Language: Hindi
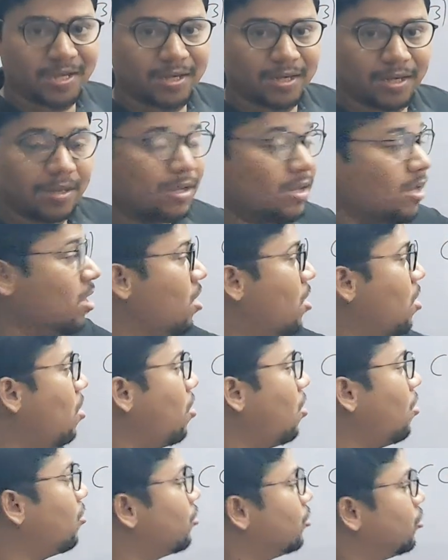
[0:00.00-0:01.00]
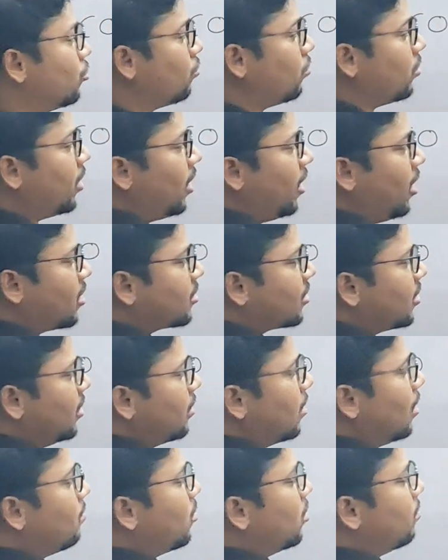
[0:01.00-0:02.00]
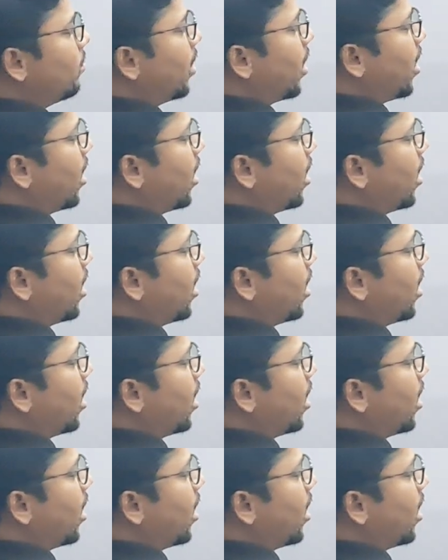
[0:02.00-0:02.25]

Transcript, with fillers: आएगा और जो एक सिंगल बॉन्ड